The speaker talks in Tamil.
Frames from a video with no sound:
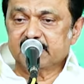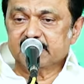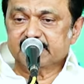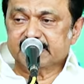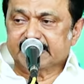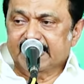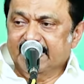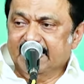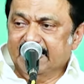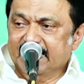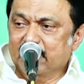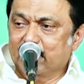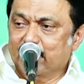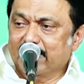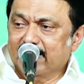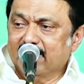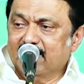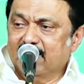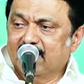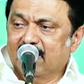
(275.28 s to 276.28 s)
சென்னையோட
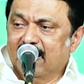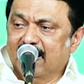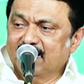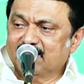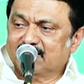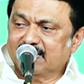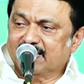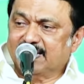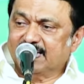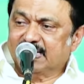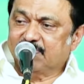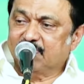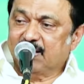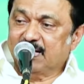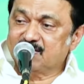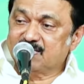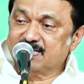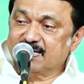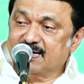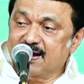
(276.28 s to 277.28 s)
அடுத்த கட்ட
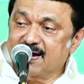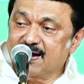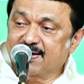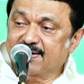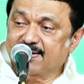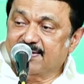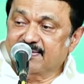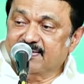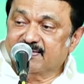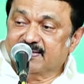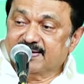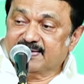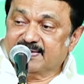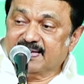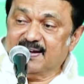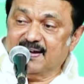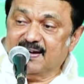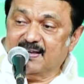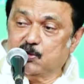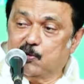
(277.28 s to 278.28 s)
வளர்ச்சிக்கான
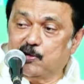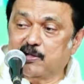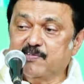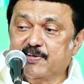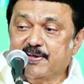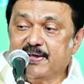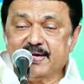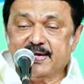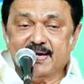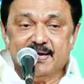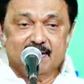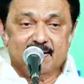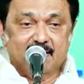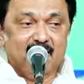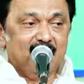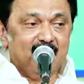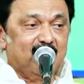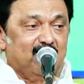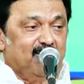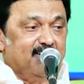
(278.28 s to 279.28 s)
திட்டங்களை தொடங்கி வைக்க
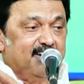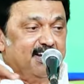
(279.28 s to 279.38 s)
நாங்களும்